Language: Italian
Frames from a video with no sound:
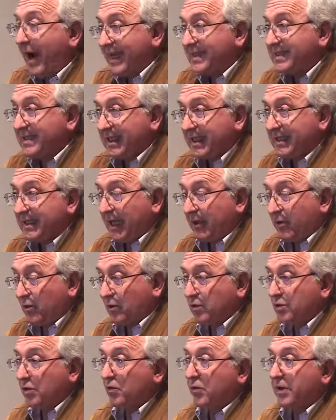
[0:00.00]
inferiore ai
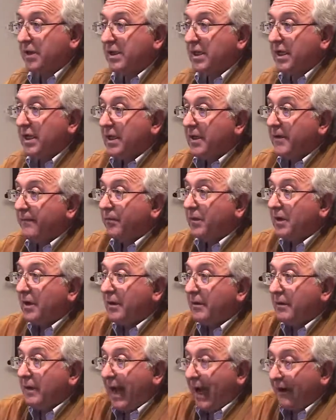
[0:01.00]
15 anni
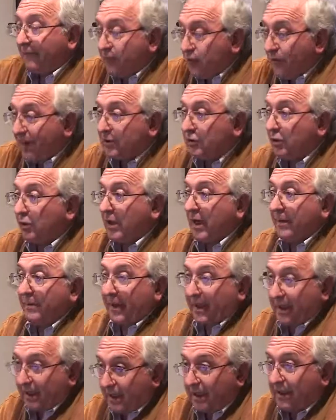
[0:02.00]
e addirittura
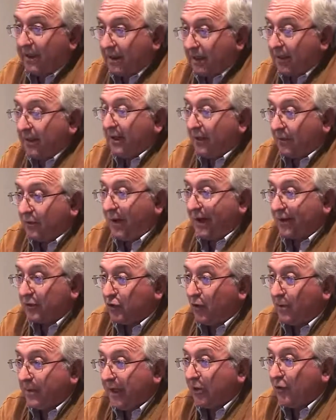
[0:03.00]
sempre della stessa
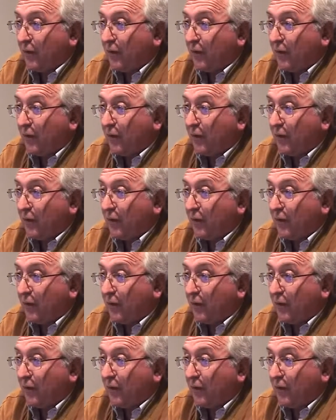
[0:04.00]
età